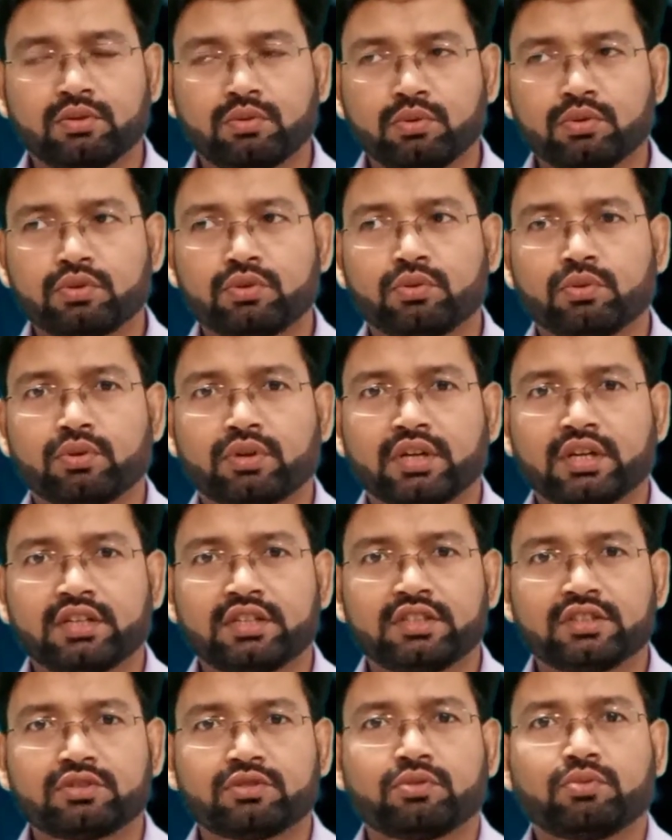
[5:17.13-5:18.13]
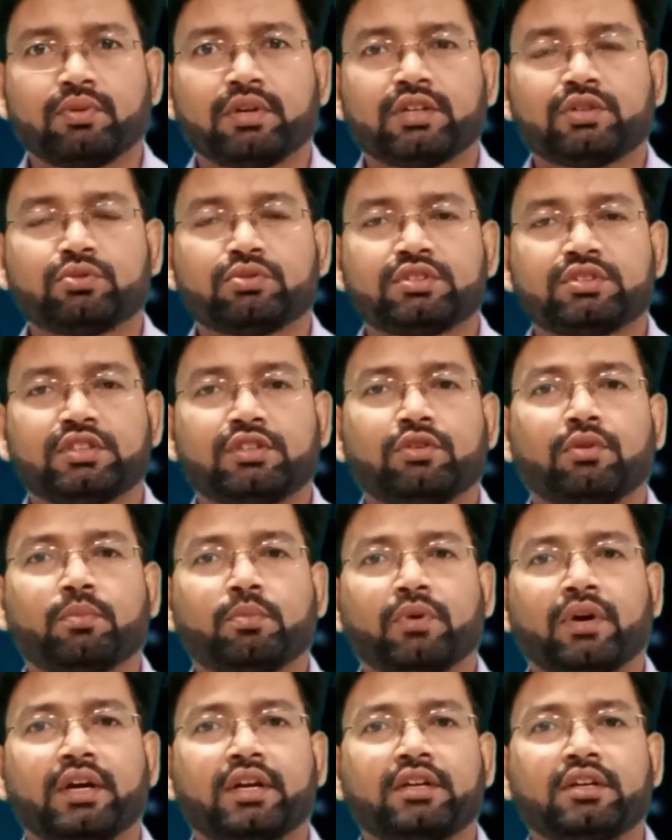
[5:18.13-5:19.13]
हुक टोकन इज़ इक्वल टू ज़ीरो
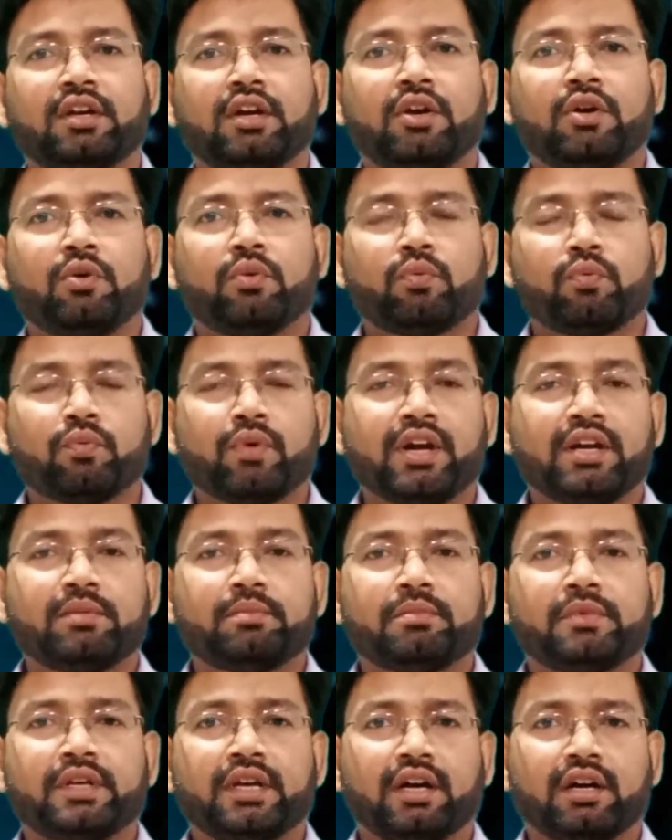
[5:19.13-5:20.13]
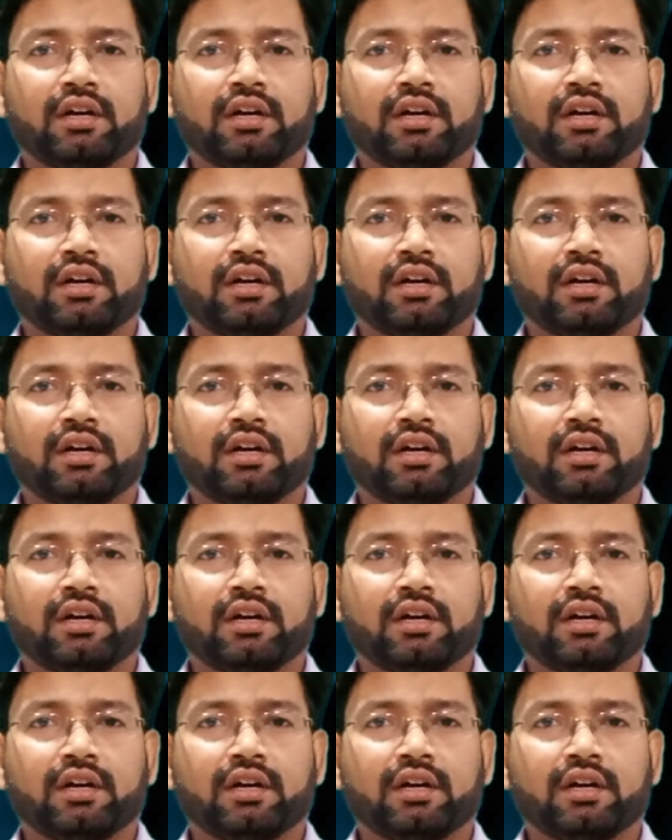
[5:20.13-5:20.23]
पॉइंट वन